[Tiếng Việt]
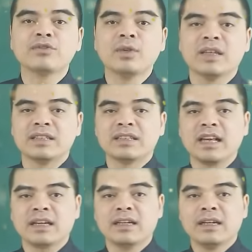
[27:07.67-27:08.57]
chuyển
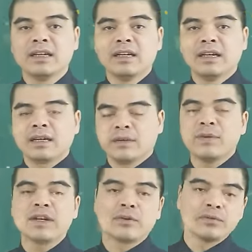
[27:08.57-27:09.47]
sang cái
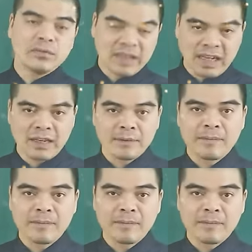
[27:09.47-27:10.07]
phần cúng trong nhà